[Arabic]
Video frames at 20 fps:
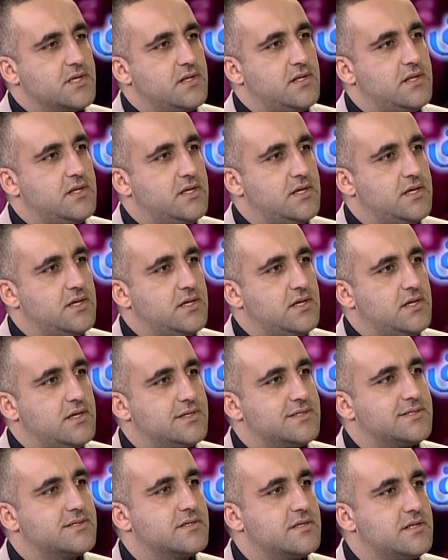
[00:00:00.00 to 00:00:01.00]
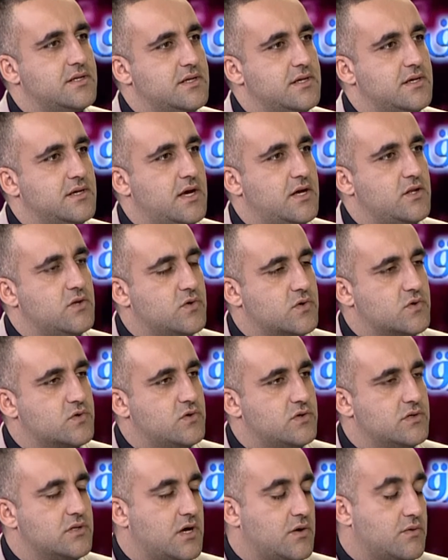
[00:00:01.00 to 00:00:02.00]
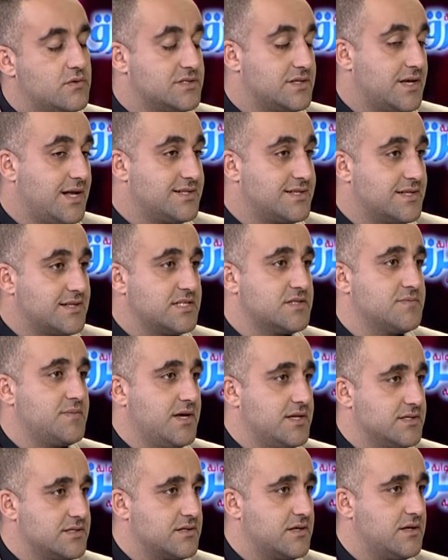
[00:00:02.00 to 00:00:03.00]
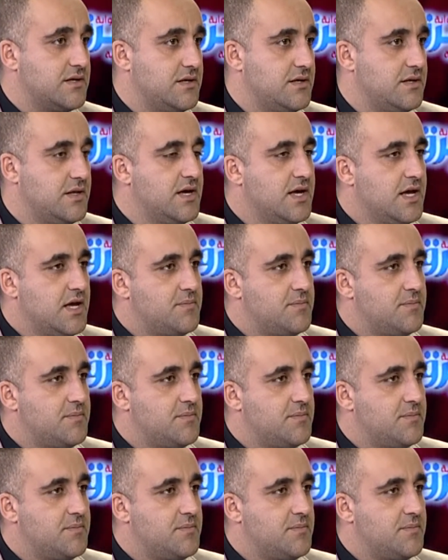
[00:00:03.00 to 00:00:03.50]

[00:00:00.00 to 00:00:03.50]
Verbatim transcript: للاردن او هل ستسمح اسرائيل